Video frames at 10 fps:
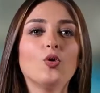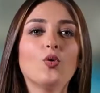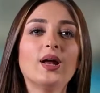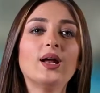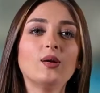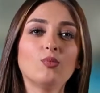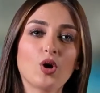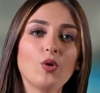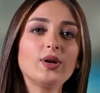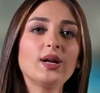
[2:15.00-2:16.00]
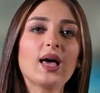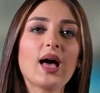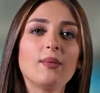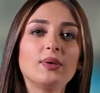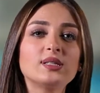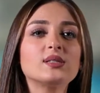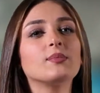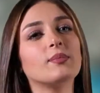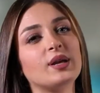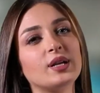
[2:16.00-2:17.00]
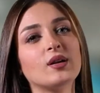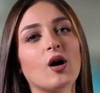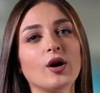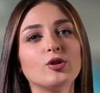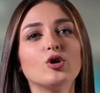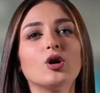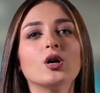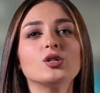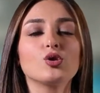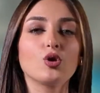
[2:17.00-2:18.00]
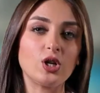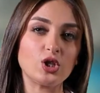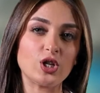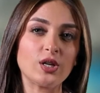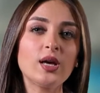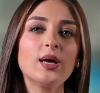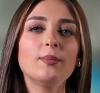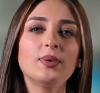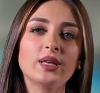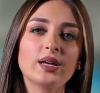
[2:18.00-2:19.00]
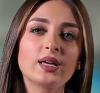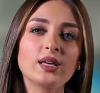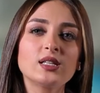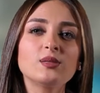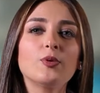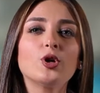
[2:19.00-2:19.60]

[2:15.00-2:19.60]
وهلأ المكون الخامس مارين هايدرولايزد كولاجين بتركيز 0.3%